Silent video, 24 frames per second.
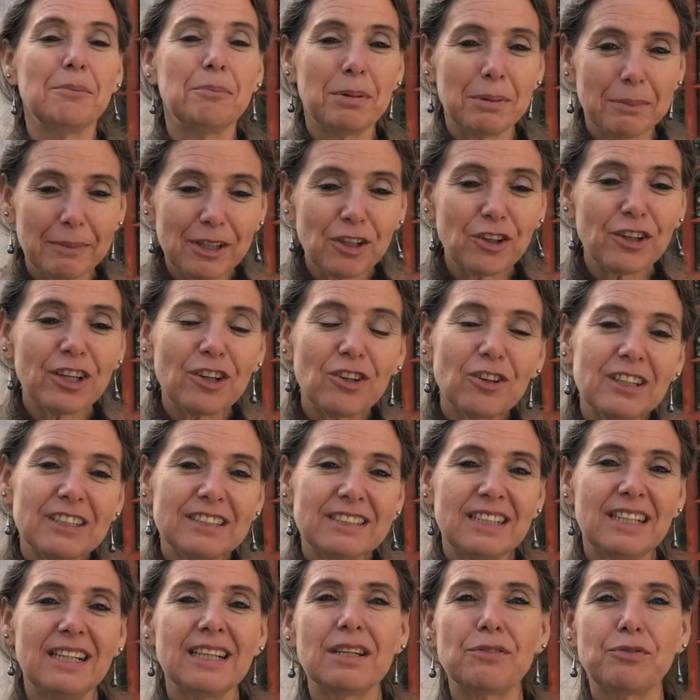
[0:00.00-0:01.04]
Primero quiero
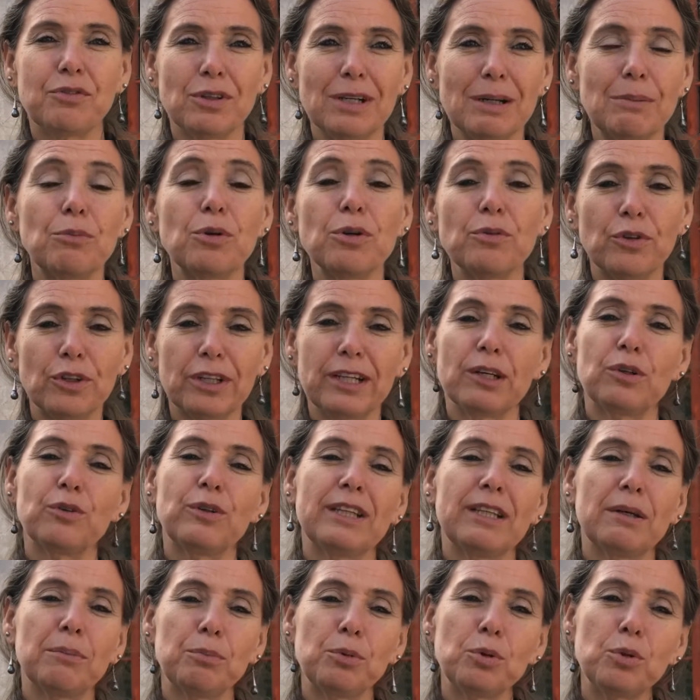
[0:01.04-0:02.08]
decirles que fue una muy buena
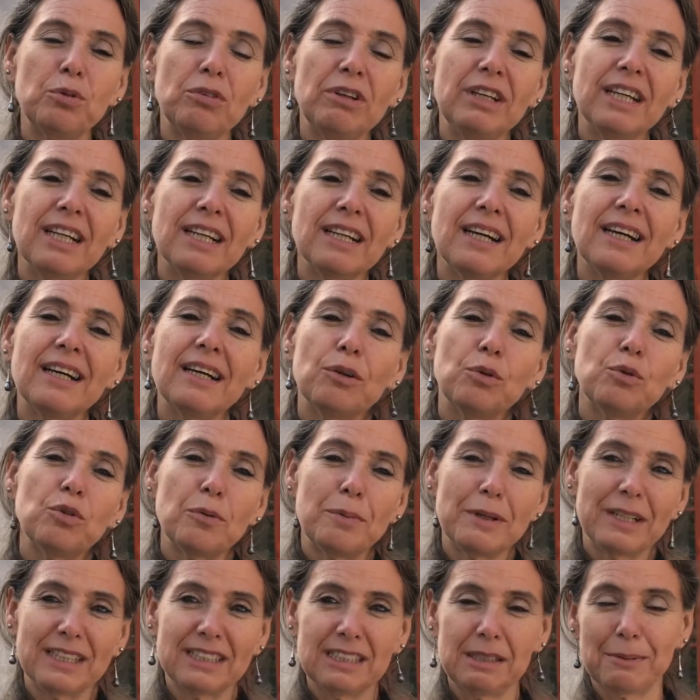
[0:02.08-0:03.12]
cuenta pública,
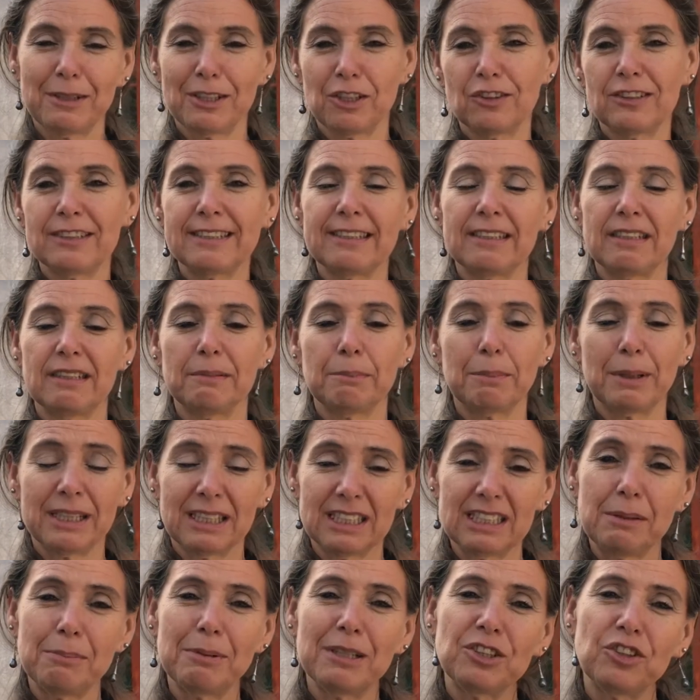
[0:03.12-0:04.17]
hubo
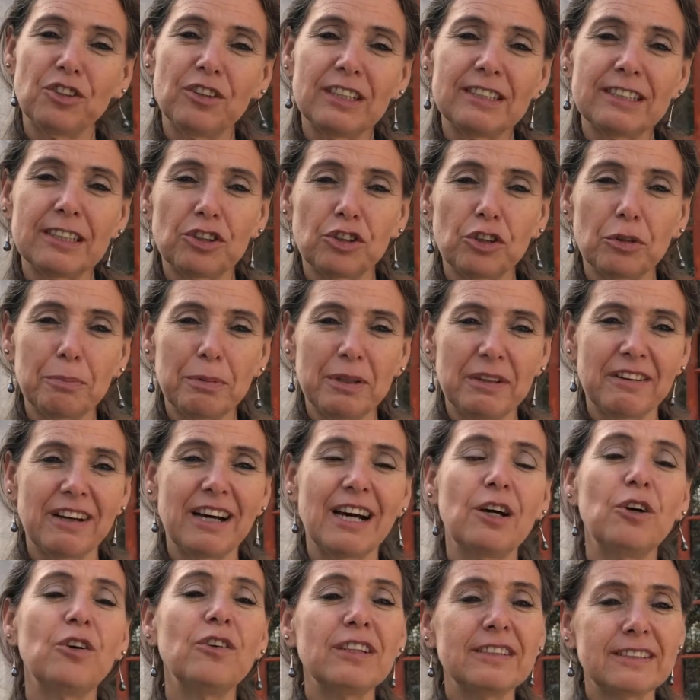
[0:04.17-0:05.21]
participación, del sector
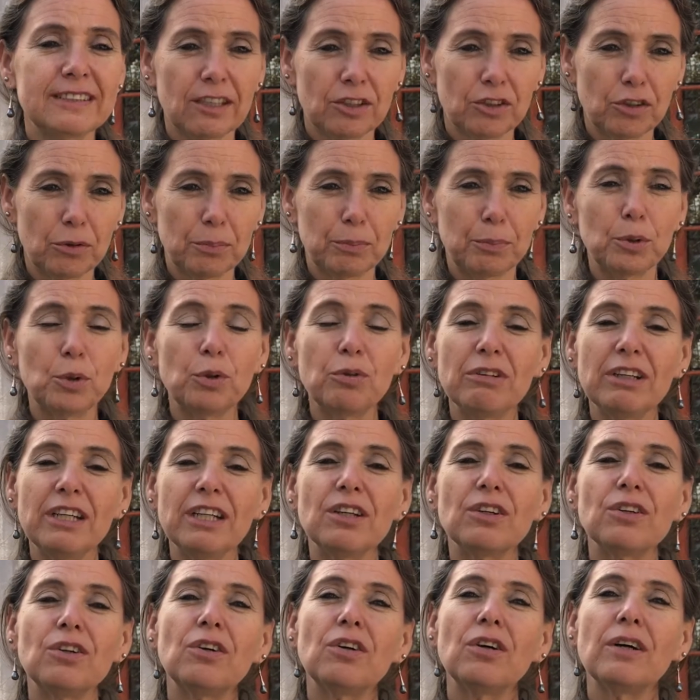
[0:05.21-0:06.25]
privado, del sector
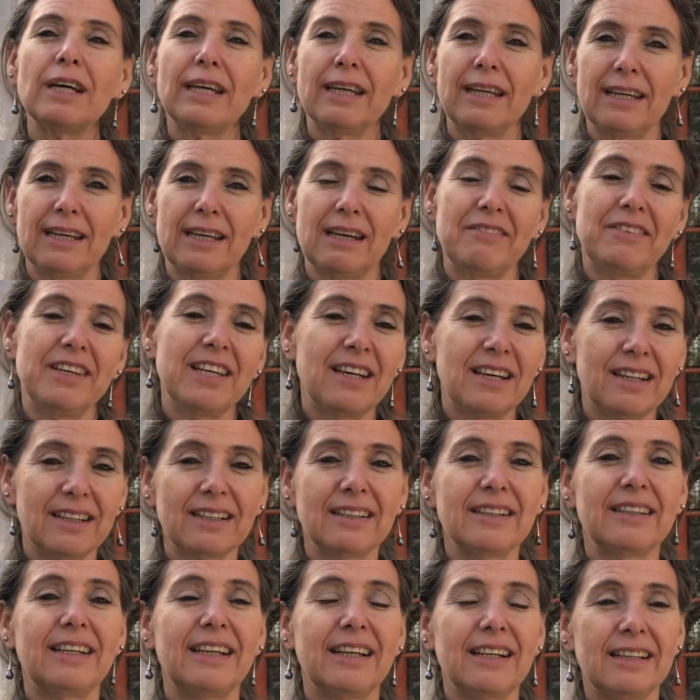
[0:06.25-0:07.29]
público, eh,
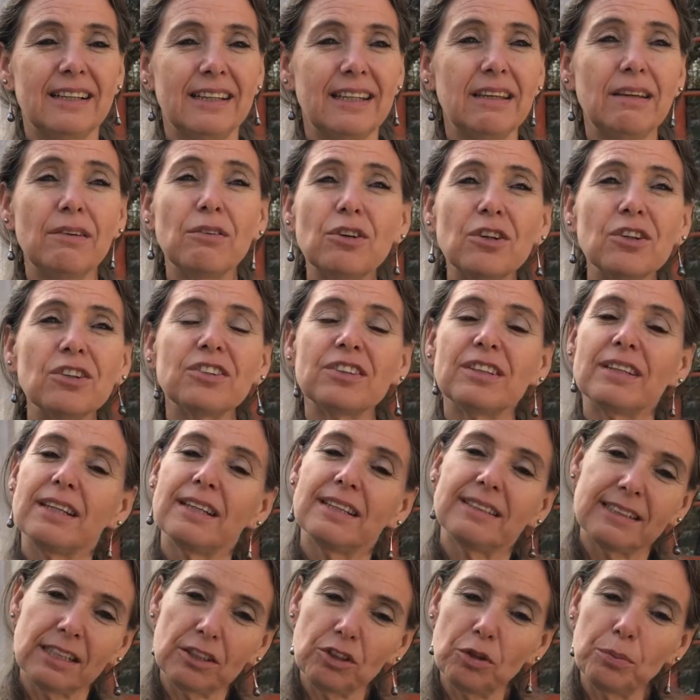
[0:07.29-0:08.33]
habían directivos
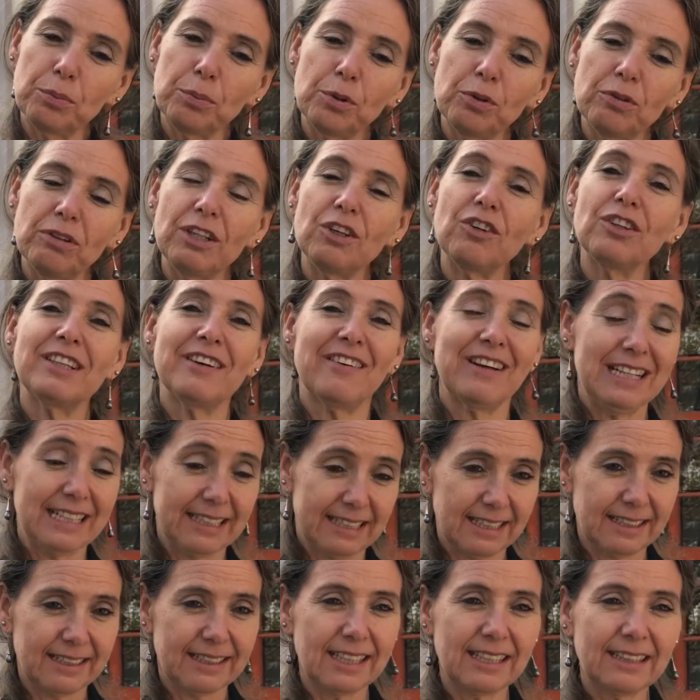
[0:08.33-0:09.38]
del sector público, estaba el
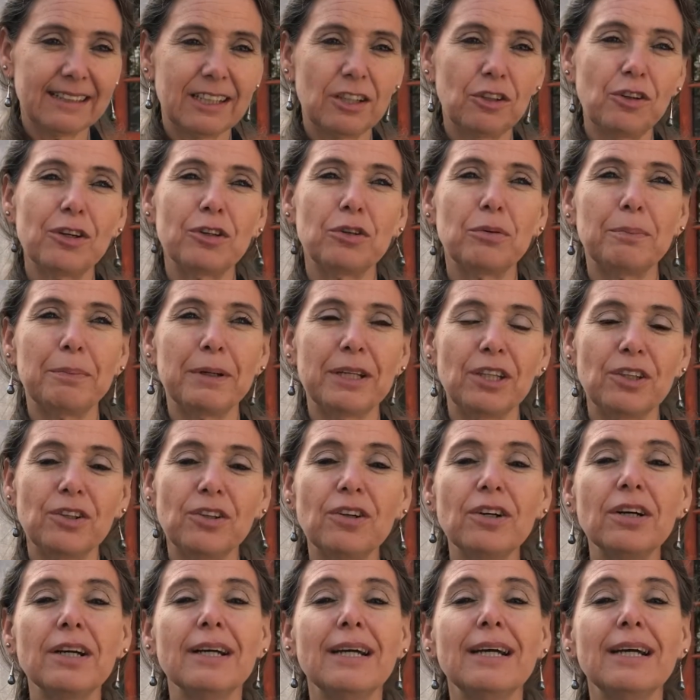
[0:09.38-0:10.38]
intendente, nos acompañó,